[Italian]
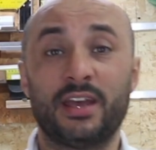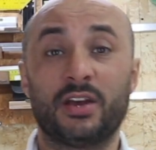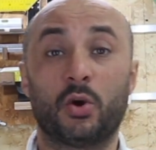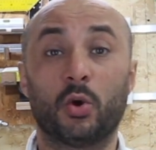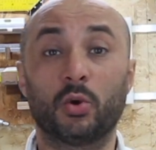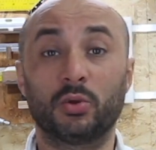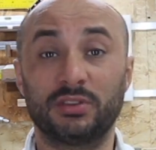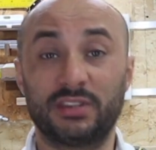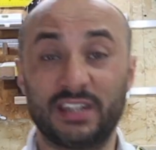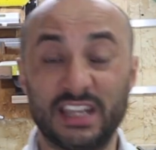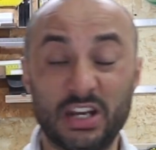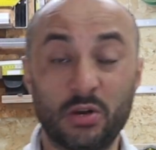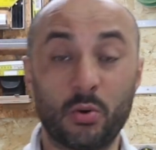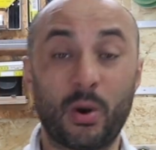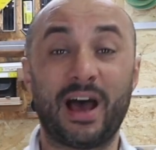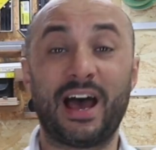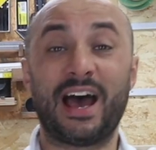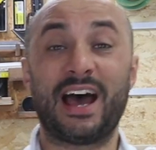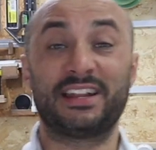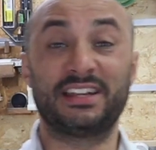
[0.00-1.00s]

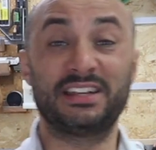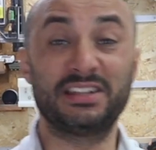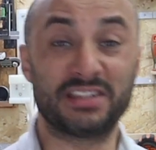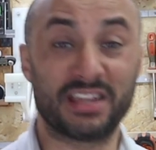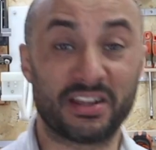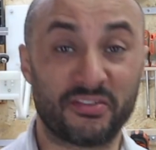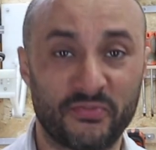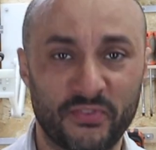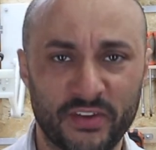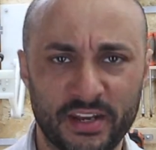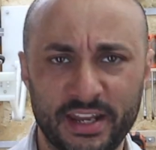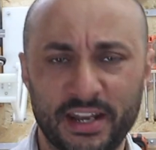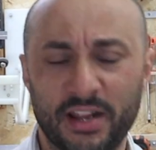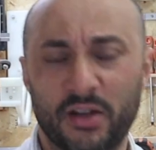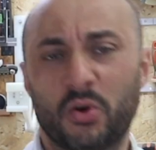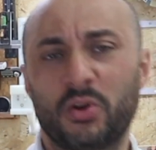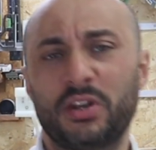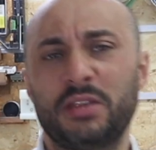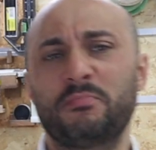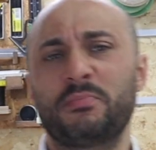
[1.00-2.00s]
continua ad interferire
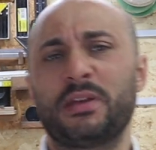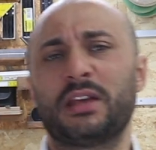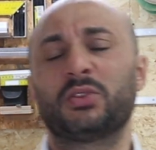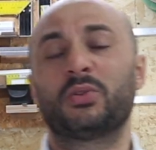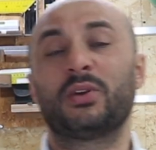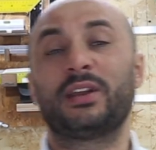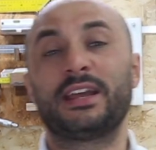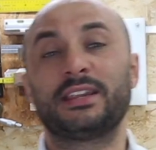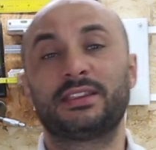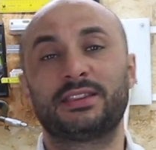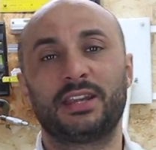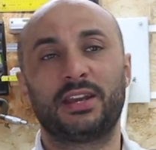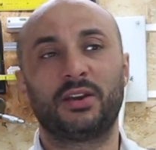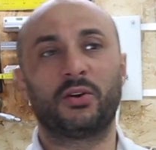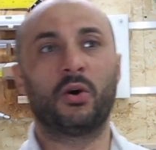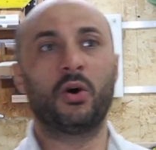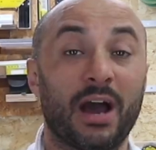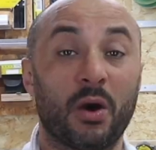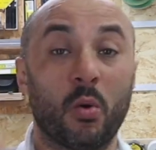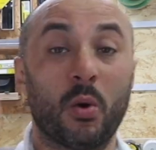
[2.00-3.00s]
con l'impianto elettrico,